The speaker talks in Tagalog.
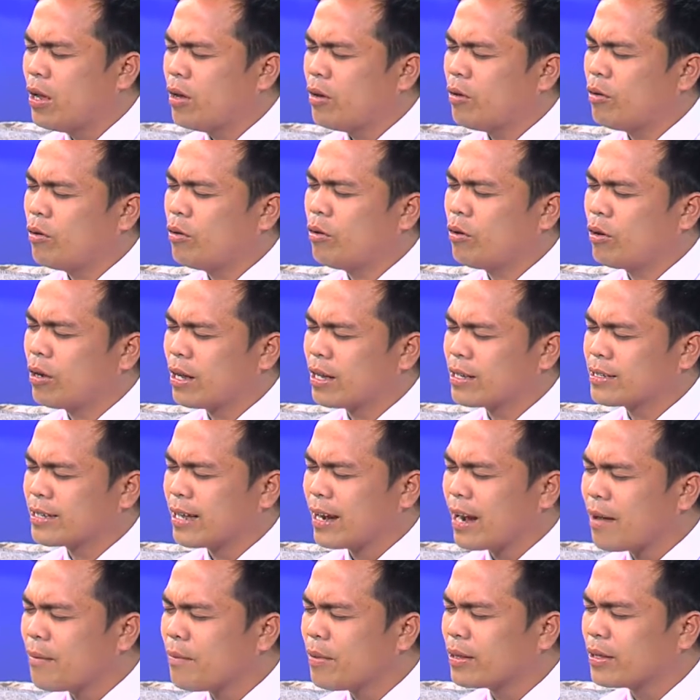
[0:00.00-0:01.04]
O
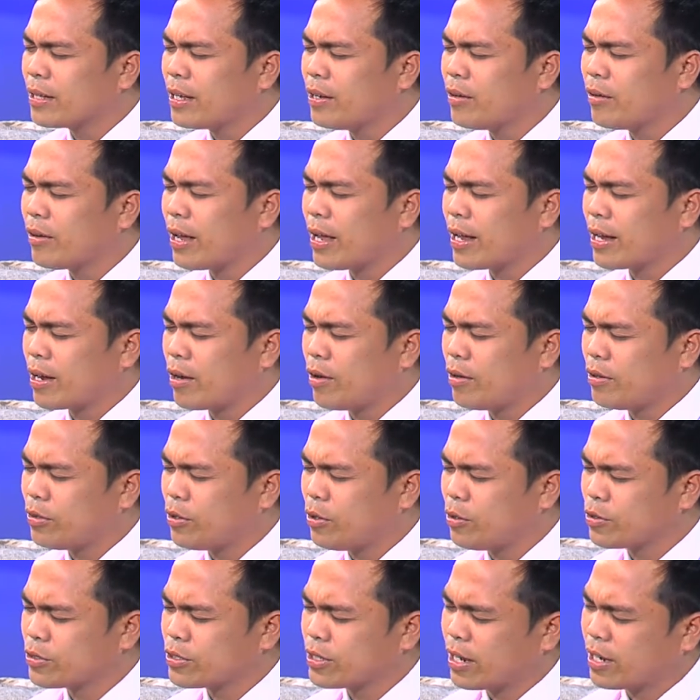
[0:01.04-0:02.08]
salamat Ginoo nga ikaw ang
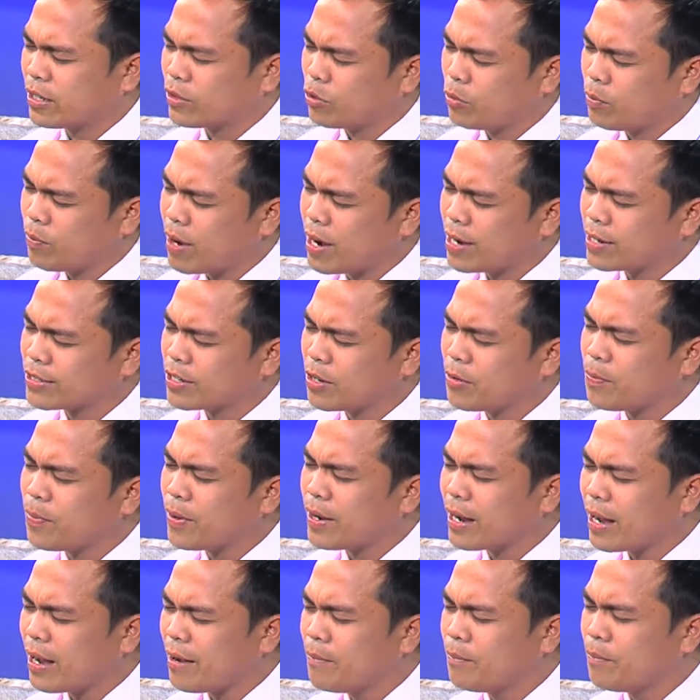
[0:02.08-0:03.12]
Dios nagatubag sa
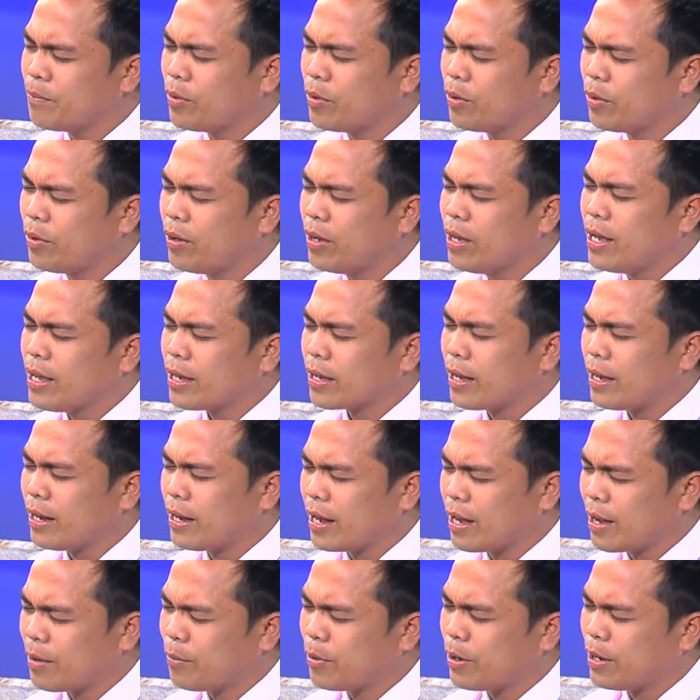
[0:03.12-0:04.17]
pag-ampo
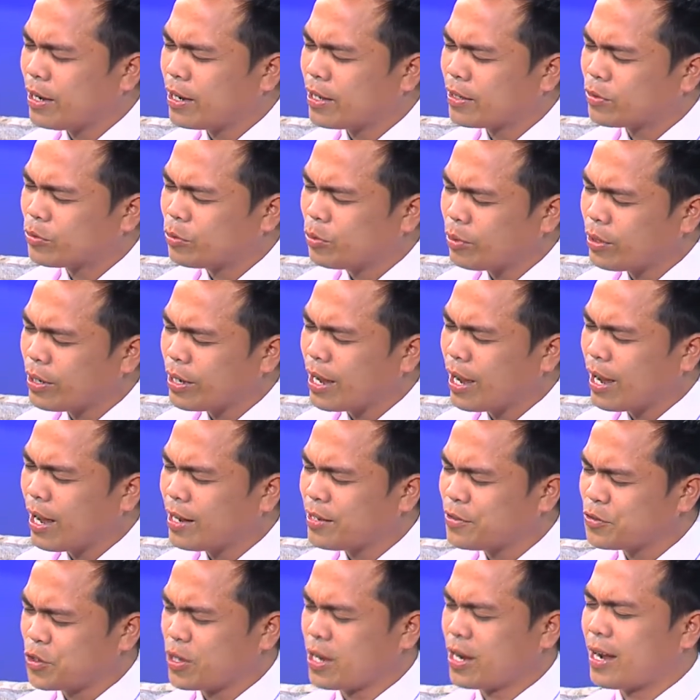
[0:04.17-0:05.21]
kini amo
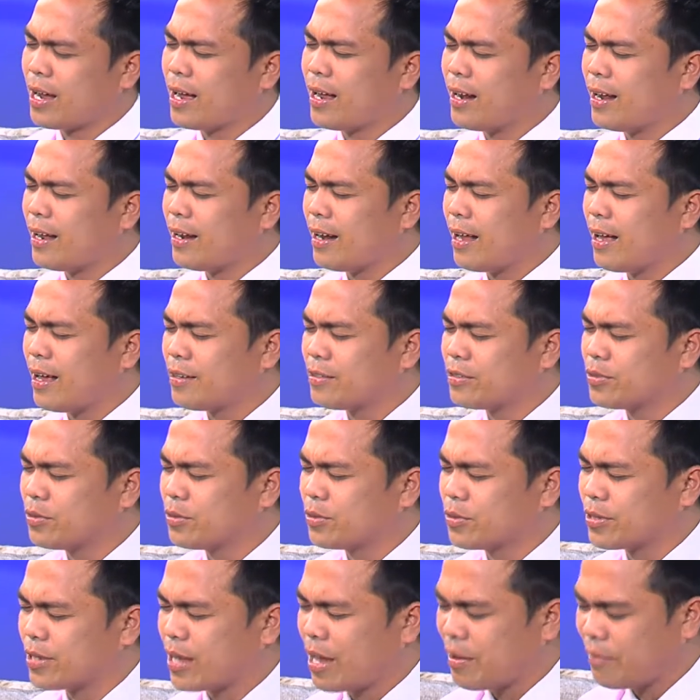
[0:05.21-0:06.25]
ginatugyan sa ngalan ni
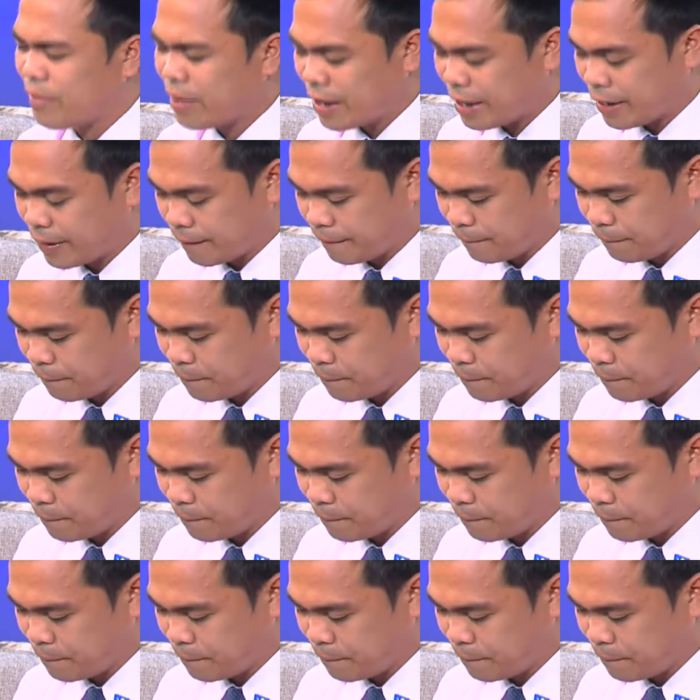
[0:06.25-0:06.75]
Jesus. Amen.